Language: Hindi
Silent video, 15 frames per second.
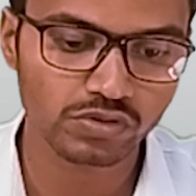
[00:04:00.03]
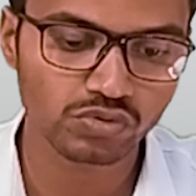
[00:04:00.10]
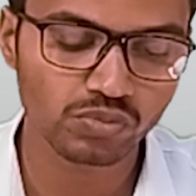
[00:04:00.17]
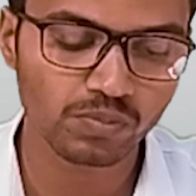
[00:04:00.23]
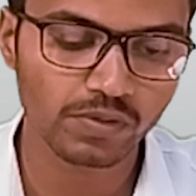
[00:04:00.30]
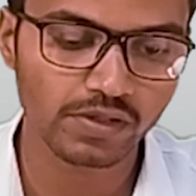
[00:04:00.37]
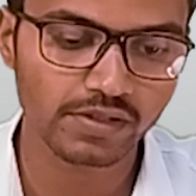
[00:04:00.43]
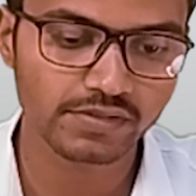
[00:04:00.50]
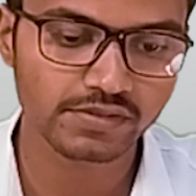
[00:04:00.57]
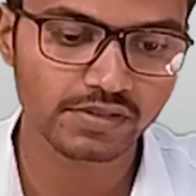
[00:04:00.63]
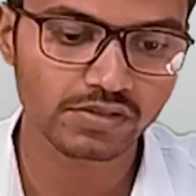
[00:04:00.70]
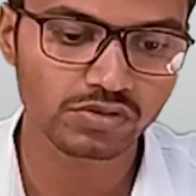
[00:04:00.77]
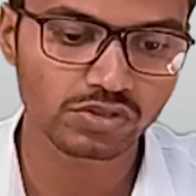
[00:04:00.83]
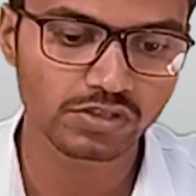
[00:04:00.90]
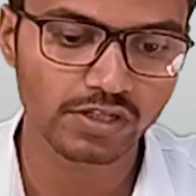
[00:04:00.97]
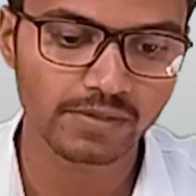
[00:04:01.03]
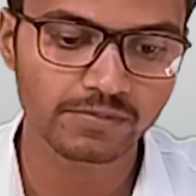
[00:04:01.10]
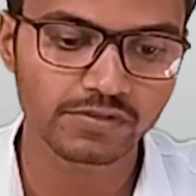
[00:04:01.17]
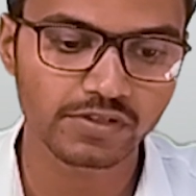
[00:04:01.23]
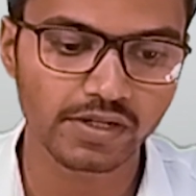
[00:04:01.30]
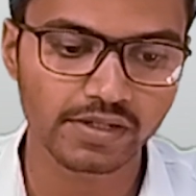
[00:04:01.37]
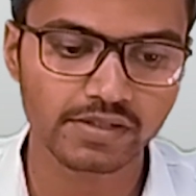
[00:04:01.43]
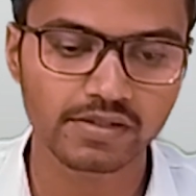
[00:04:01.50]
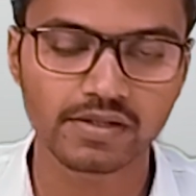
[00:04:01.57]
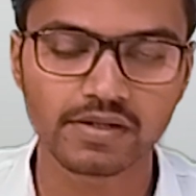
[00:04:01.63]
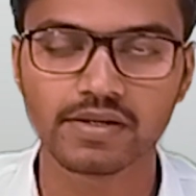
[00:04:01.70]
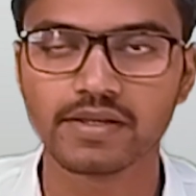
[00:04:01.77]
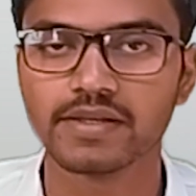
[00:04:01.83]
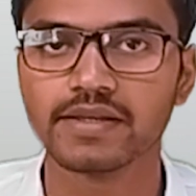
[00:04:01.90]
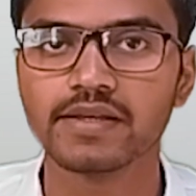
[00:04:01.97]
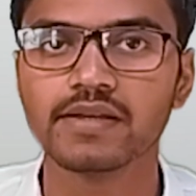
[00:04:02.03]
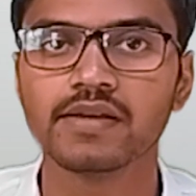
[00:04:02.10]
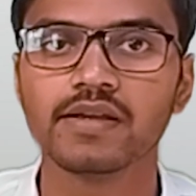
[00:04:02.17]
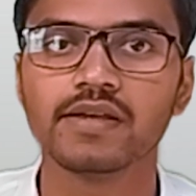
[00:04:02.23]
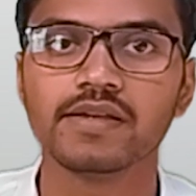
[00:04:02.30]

ये जो प्लेयर्स है जिन्हें हम सिलेक्ट कर रहे हैं